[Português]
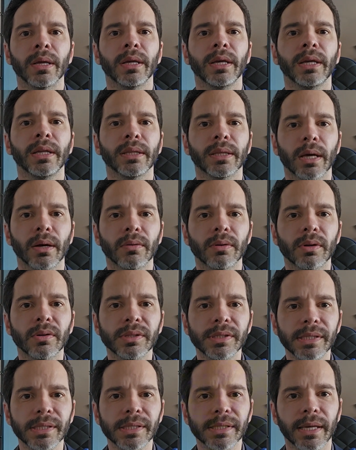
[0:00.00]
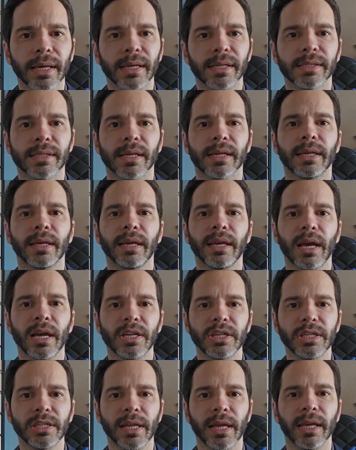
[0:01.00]
Então não se esqueça que a
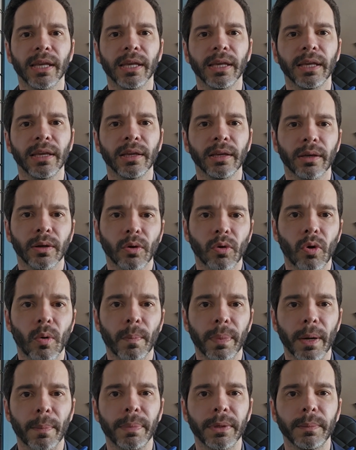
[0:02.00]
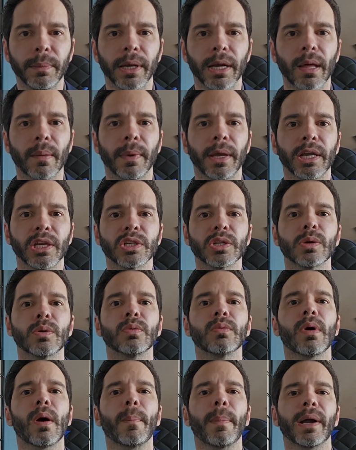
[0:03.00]
gente tem que comprar primeiramente
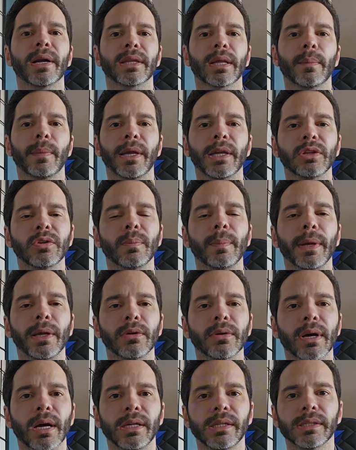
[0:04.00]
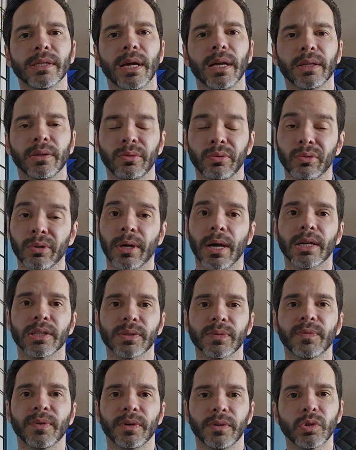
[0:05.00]
um apartamento bem localizado, no
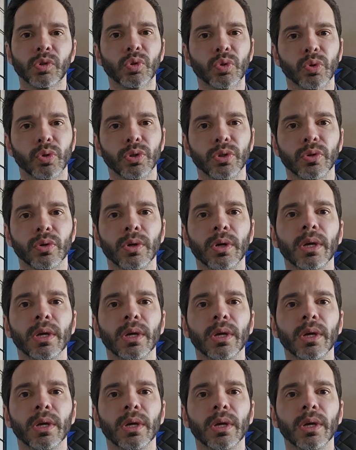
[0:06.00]
caso foi um estúdio.